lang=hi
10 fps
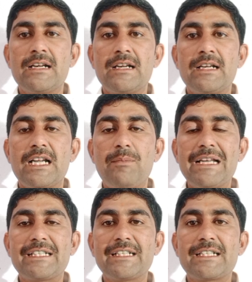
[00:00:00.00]
डबल
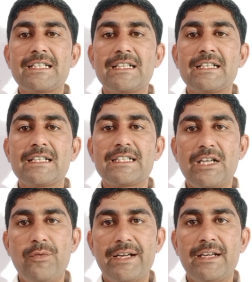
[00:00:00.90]
सिक्स
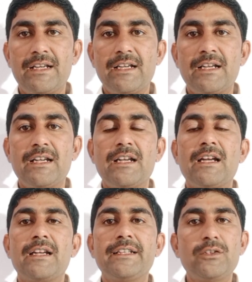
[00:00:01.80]
सेवन
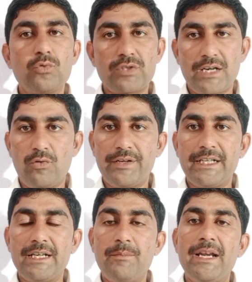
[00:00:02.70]
ये दूसरा कॉन्टैक्ट
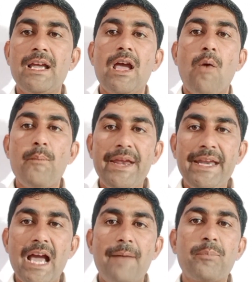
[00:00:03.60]
नंबर है मैंने
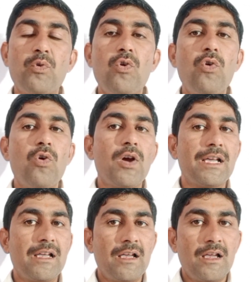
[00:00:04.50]
आपको
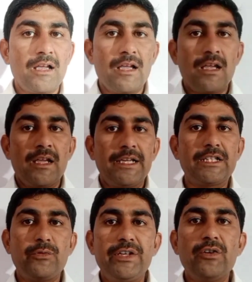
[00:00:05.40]
इस
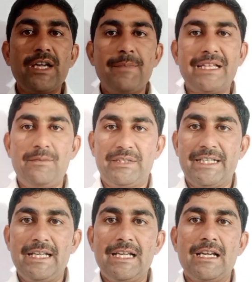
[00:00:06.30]
वीडियो के माध्यम से
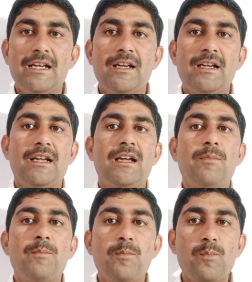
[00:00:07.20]

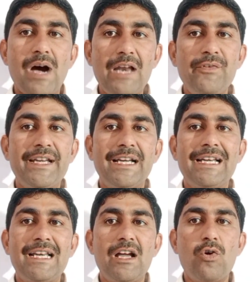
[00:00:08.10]
मालवीय नगर
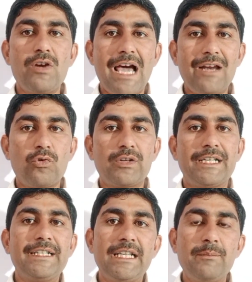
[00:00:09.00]
और लाल कोठी
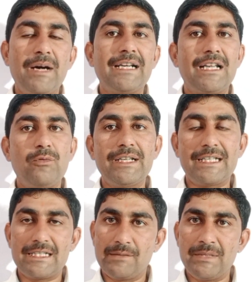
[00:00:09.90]
डी मार्ट अलवर के
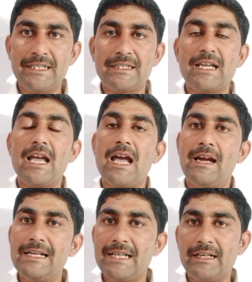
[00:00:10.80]
संबंधित हर
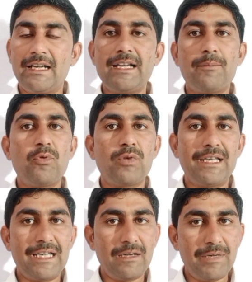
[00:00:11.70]
जानकारी आपको
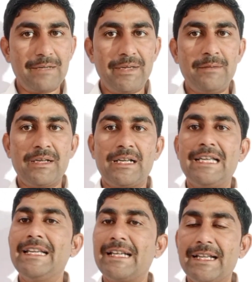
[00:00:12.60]
लगभग मैं
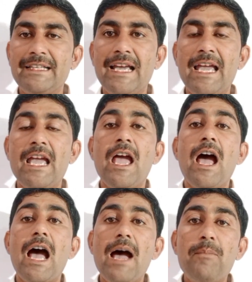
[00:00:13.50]
क्लियर कर दिया है
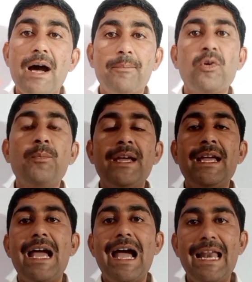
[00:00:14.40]
अब आपको मैं
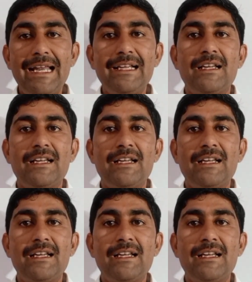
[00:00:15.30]
अलग